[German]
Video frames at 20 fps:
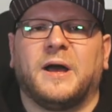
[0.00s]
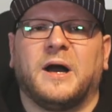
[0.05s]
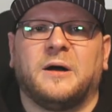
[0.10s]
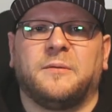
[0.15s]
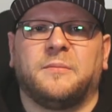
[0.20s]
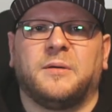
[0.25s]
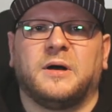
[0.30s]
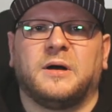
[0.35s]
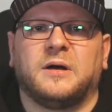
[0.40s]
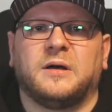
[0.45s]

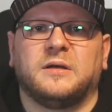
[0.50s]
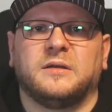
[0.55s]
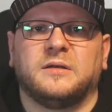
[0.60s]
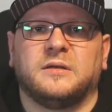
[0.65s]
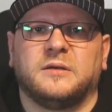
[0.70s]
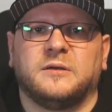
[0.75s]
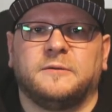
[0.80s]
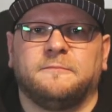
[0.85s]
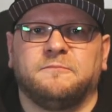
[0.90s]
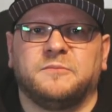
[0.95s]
aber
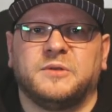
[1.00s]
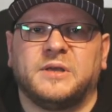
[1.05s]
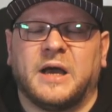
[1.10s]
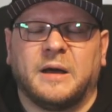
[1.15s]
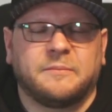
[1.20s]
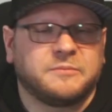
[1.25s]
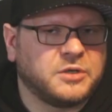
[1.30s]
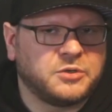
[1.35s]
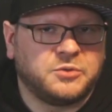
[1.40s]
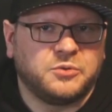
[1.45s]
ähm, ihr
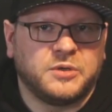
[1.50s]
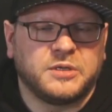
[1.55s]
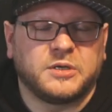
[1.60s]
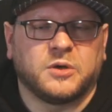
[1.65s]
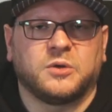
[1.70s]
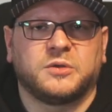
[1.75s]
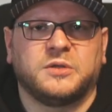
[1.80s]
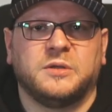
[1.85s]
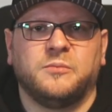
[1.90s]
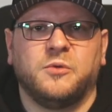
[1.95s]
habt
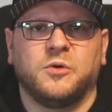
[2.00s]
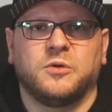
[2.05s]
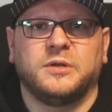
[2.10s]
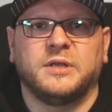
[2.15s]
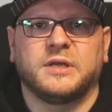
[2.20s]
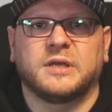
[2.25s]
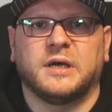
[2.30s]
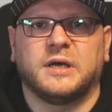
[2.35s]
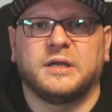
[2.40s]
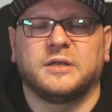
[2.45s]
natürlich auch die
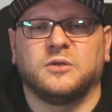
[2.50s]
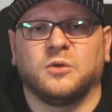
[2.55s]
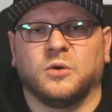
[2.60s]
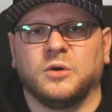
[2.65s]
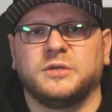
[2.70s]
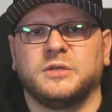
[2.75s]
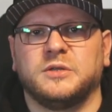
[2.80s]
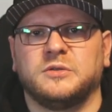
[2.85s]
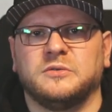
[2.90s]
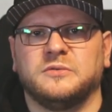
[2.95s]
Möglichkeit,
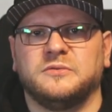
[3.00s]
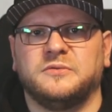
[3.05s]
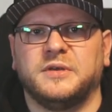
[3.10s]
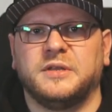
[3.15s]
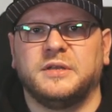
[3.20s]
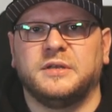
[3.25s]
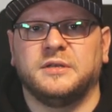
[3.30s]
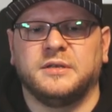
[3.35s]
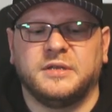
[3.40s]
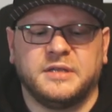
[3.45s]
Leute zu
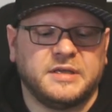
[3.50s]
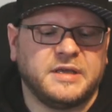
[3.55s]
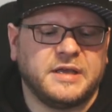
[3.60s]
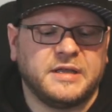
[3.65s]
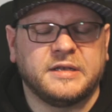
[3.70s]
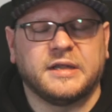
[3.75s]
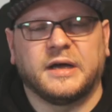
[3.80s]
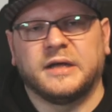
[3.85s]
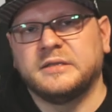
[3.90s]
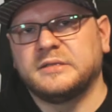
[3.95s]
finden, die
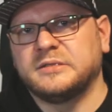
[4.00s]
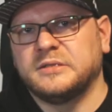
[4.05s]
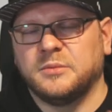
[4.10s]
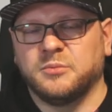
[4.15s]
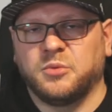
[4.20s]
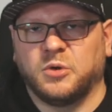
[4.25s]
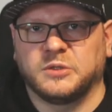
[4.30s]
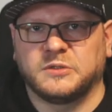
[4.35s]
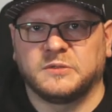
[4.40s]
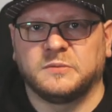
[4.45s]
jeden
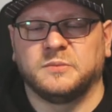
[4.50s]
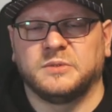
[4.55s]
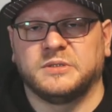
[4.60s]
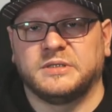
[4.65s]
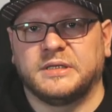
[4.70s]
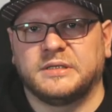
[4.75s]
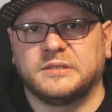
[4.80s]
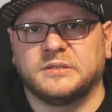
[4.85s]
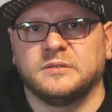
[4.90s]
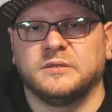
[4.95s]
einzelnen Posten
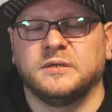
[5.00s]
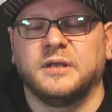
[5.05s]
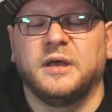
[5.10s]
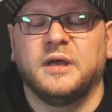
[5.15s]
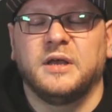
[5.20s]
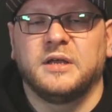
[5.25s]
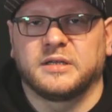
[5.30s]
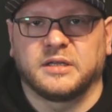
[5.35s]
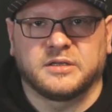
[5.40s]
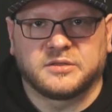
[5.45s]
besetzen.
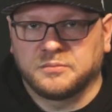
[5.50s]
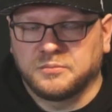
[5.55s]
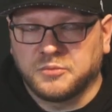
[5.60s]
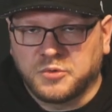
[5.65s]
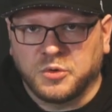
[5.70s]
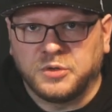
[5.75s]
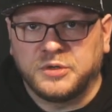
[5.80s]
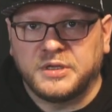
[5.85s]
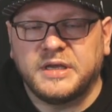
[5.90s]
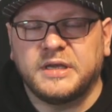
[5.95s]
Das
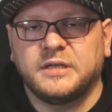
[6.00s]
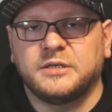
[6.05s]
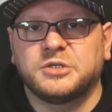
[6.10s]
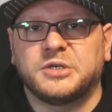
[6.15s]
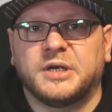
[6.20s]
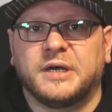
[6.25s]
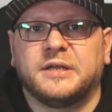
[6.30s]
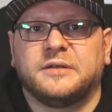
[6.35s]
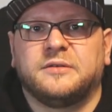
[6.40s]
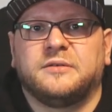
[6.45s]
könnt ihr
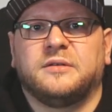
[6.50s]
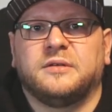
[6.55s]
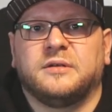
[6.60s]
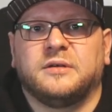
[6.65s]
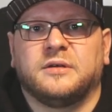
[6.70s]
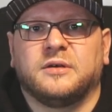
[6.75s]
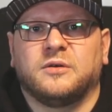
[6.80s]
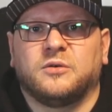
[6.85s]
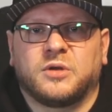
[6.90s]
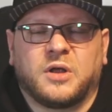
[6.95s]
entscheiden
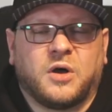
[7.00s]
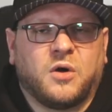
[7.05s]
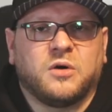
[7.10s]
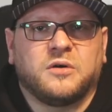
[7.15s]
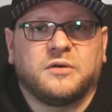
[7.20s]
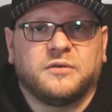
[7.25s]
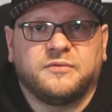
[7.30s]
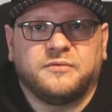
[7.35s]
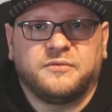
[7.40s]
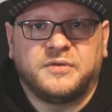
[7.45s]
äh, oder
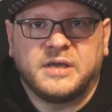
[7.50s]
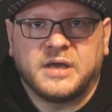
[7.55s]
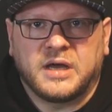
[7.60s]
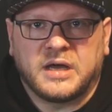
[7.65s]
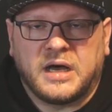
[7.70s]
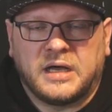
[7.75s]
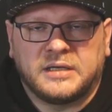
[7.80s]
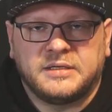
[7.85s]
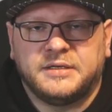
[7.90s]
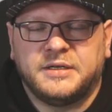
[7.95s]
auch, wie ihr
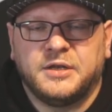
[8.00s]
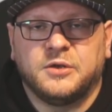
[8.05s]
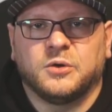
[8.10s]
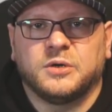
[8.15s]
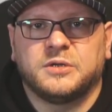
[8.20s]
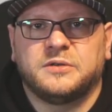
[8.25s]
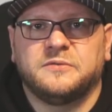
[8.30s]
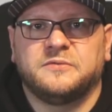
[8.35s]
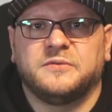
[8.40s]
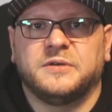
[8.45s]
gerade die
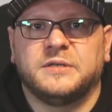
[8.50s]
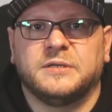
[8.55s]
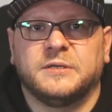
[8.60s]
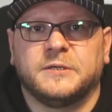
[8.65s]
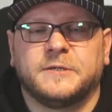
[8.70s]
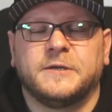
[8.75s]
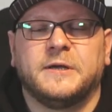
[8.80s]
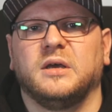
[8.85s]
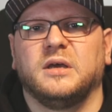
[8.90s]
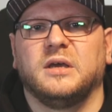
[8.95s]
Leute
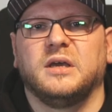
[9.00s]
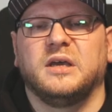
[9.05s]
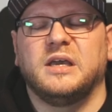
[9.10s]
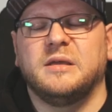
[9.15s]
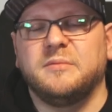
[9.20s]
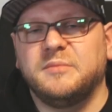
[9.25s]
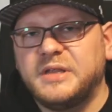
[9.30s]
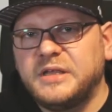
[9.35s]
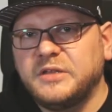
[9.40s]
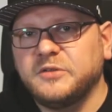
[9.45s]
findet.
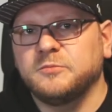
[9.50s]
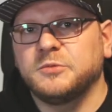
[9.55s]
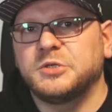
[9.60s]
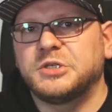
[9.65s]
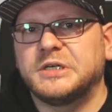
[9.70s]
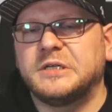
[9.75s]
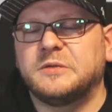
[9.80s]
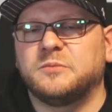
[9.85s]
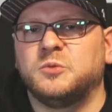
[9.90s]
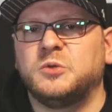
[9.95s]
Im nächsten
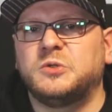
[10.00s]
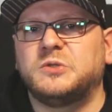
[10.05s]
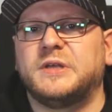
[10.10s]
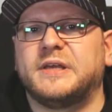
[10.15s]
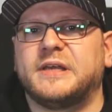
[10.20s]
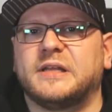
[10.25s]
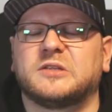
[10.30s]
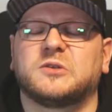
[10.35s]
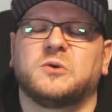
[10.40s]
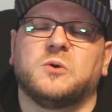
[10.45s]
Schritt müsst
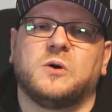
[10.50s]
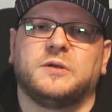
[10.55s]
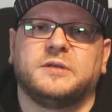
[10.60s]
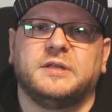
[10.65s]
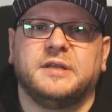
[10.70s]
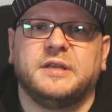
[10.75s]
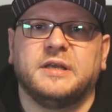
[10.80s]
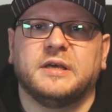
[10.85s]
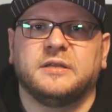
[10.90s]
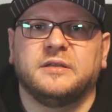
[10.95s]
ihr jetzt
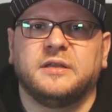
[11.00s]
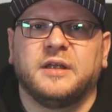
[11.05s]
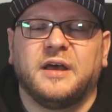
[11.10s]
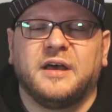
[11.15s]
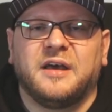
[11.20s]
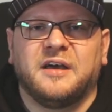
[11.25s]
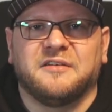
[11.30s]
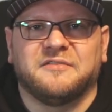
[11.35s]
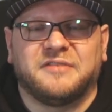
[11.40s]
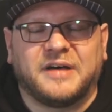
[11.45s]
koordinieren,
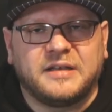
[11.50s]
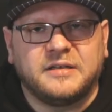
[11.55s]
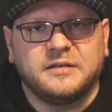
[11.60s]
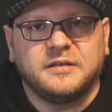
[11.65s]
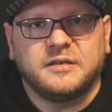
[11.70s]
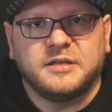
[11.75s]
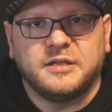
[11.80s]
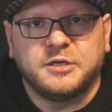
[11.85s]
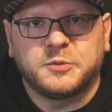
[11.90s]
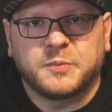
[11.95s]

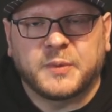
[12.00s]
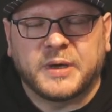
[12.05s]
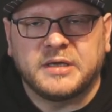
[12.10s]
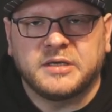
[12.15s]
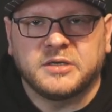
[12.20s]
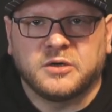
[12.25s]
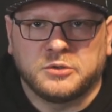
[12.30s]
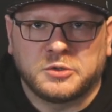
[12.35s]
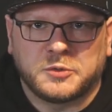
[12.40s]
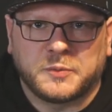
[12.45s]
wann die
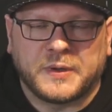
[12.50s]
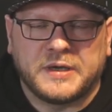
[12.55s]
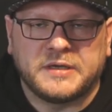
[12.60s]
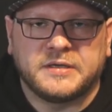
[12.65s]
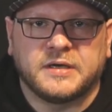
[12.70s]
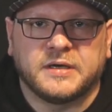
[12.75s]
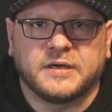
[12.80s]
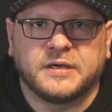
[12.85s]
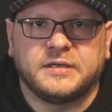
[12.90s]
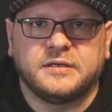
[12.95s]
Sprecher und
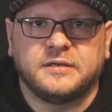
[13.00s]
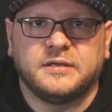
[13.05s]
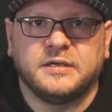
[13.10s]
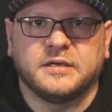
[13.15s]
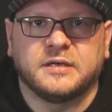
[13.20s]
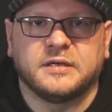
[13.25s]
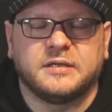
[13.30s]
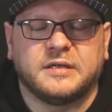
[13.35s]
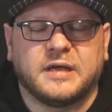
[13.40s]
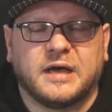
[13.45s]
Sprecherinnen
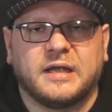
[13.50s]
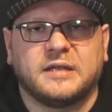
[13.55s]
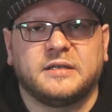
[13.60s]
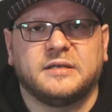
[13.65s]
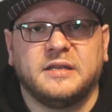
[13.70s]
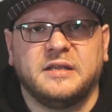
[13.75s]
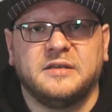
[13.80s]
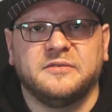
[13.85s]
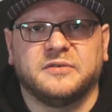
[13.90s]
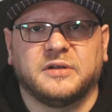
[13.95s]
ihre
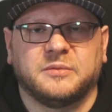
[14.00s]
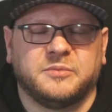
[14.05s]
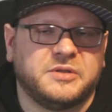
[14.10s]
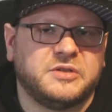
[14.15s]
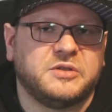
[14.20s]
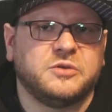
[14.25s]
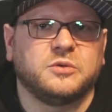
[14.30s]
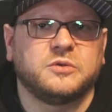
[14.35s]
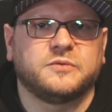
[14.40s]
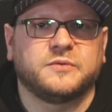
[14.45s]
Daten liefern
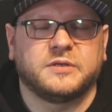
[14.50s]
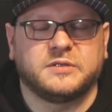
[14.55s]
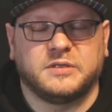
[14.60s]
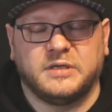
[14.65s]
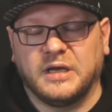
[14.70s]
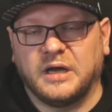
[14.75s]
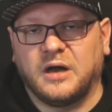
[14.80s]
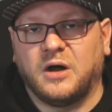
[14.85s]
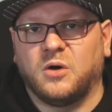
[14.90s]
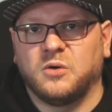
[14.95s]
bzw.
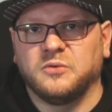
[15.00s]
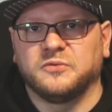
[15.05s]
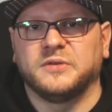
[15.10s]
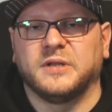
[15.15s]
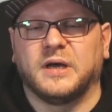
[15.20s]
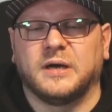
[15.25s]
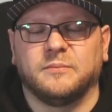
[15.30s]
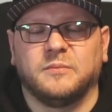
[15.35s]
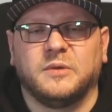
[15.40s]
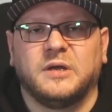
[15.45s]
ihre
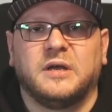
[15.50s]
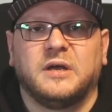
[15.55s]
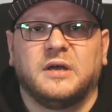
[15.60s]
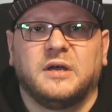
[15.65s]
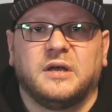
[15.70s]
Aufnahmen.